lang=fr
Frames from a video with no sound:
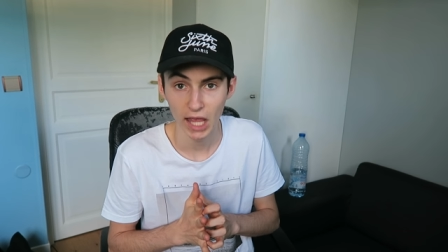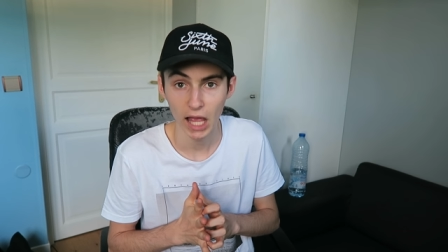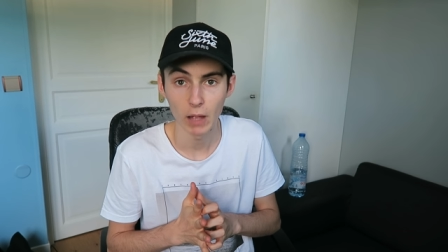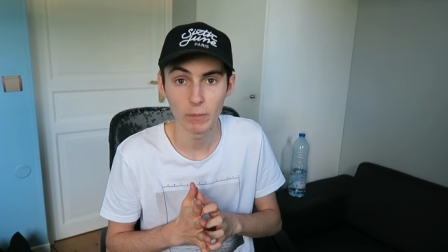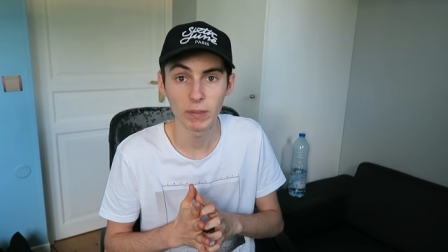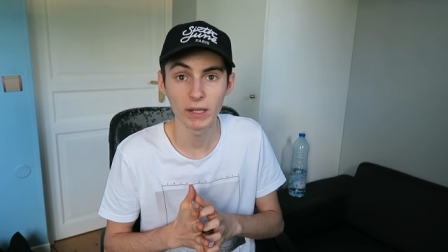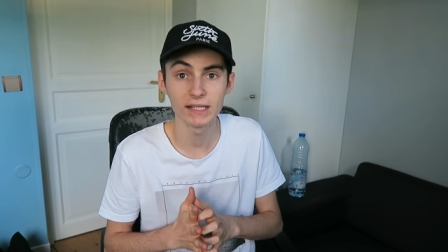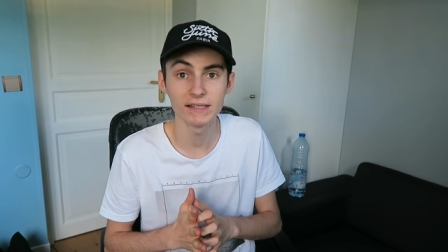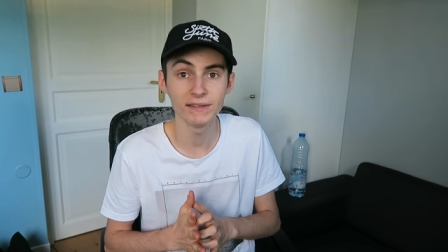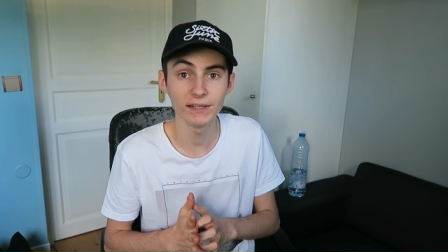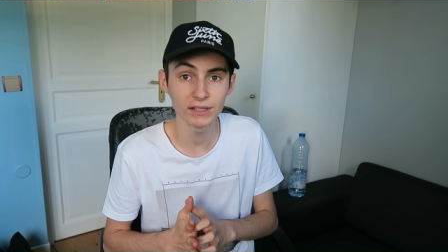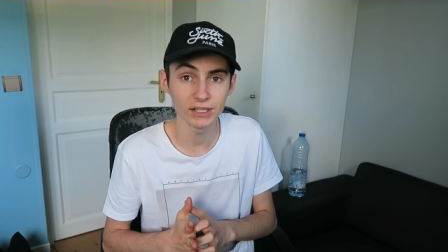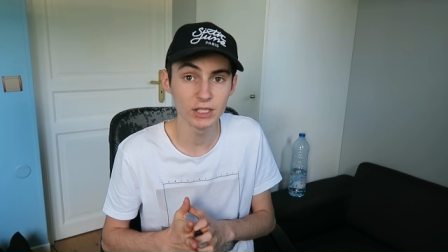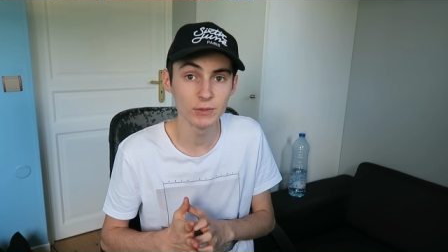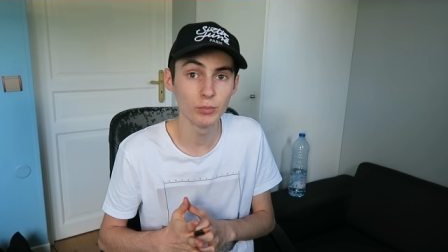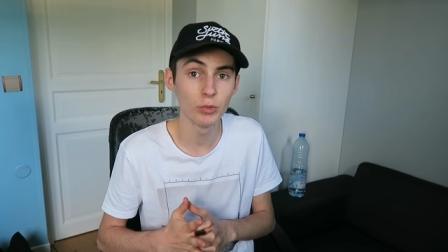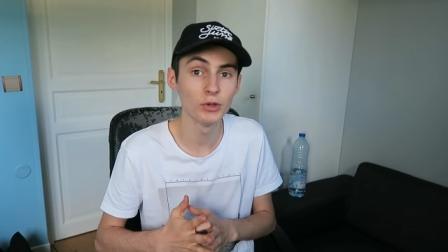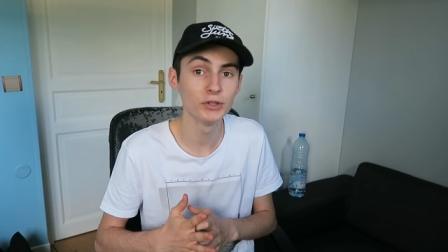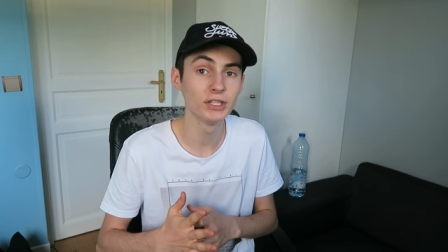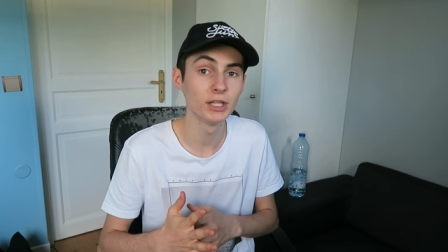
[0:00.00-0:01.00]
Après, certes,
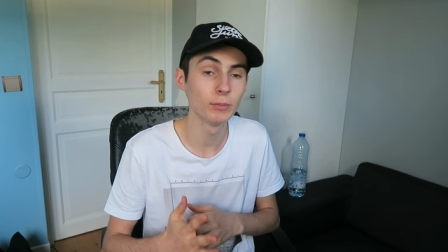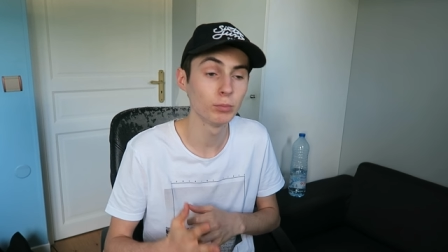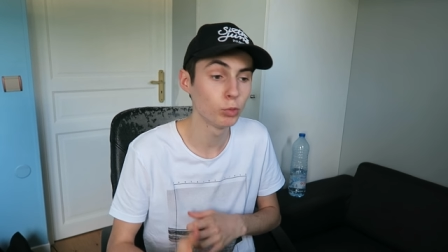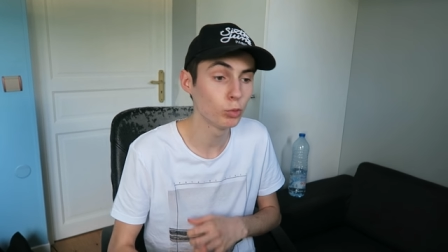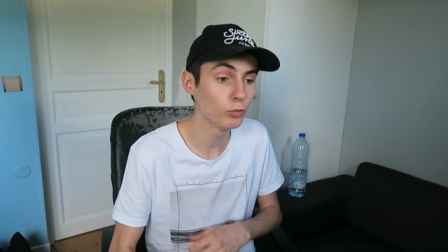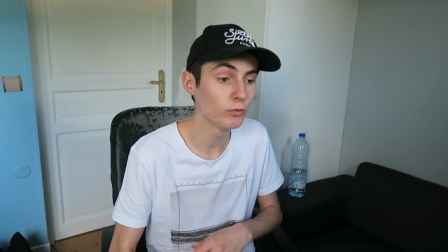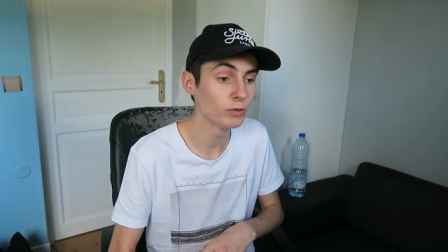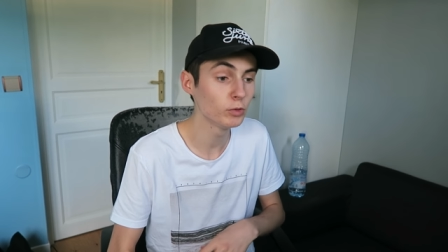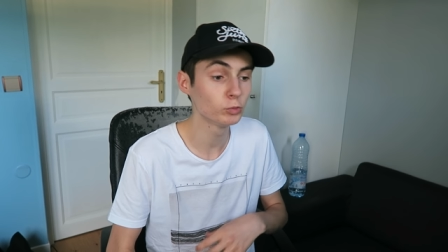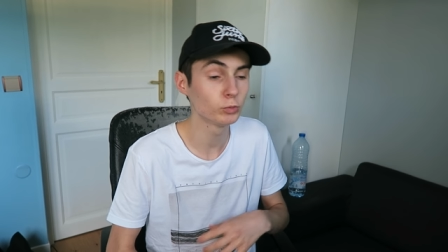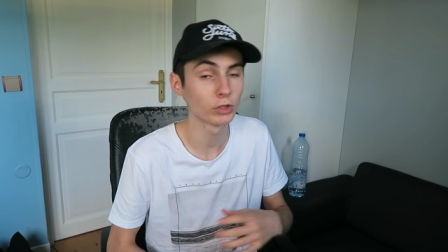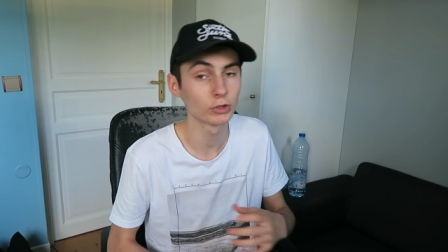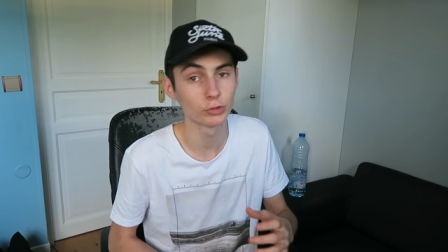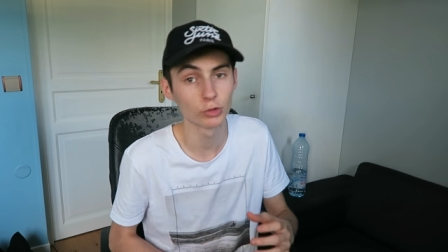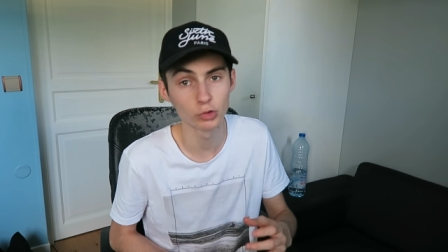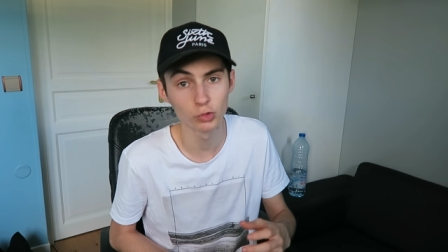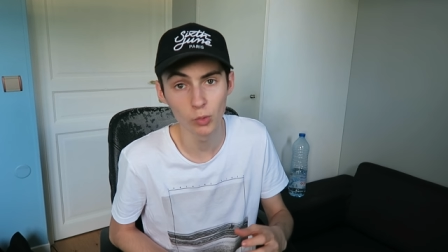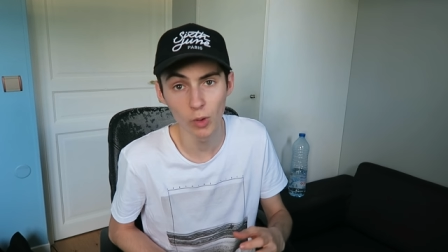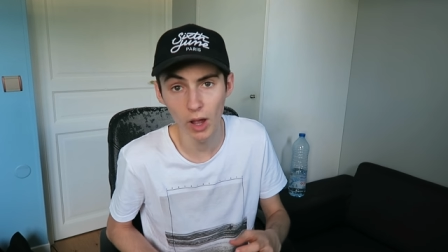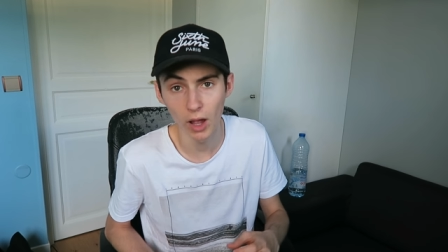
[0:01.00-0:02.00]
il peut essayer de prouver ou quoi que
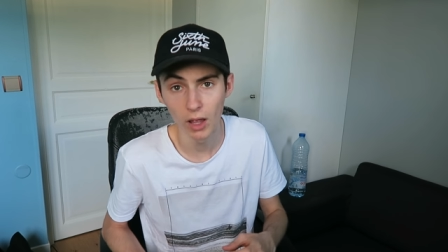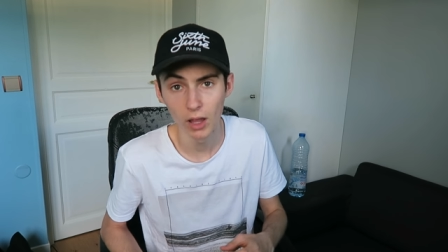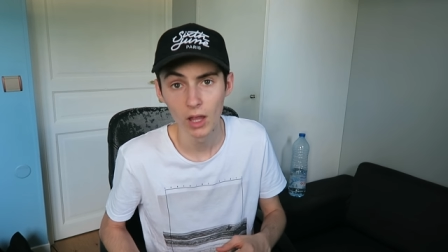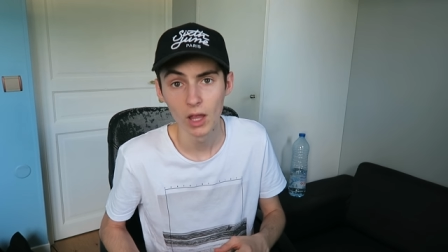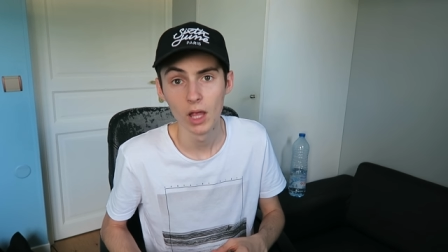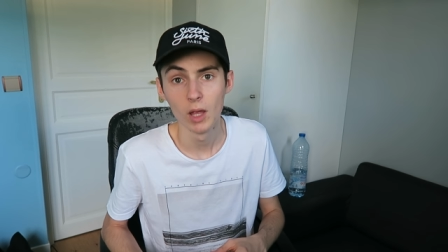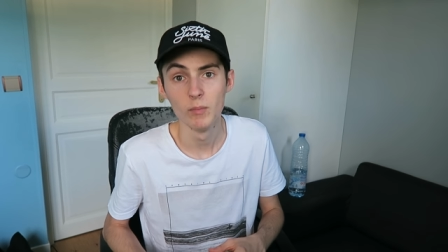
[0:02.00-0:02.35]
ce soit,